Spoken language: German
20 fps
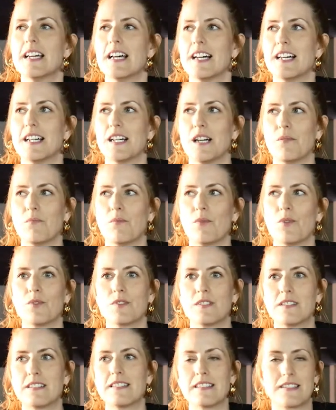Ähm,
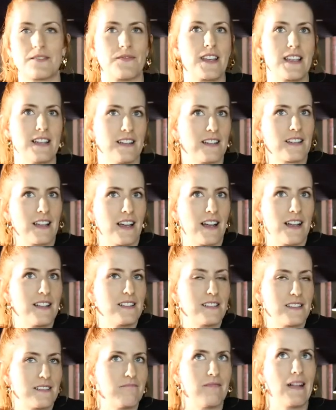und das wären
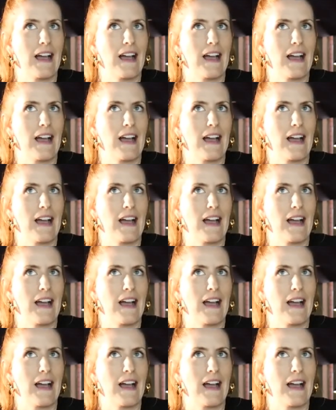halt